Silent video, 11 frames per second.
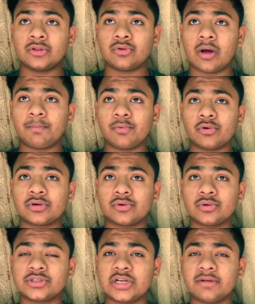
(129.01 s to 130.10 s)
तो आप लोग
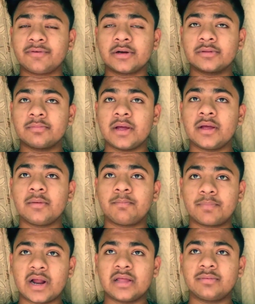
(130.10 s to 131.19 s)
को चलिए फ्रेंड्स मैं
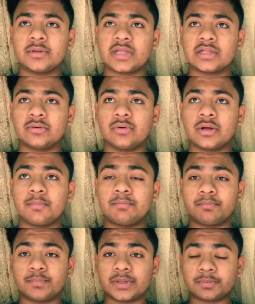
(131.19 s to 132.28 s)
प्राइस बताता हूँ ओके
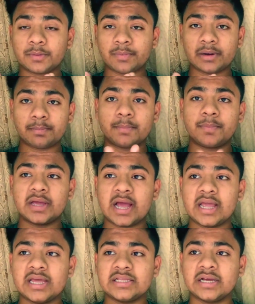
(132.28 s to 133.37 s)
सबसे पहले पपी का
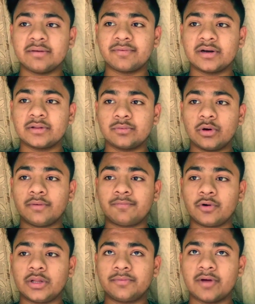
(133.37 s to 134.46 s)
एज है फ्रेंड्स वो है
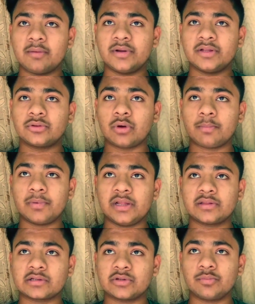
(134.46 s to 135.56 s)
फोर्टी फाइव डेज तो आप ले
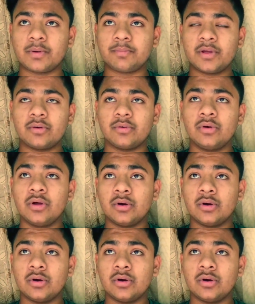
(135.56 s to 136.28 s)
सकते हो पपी को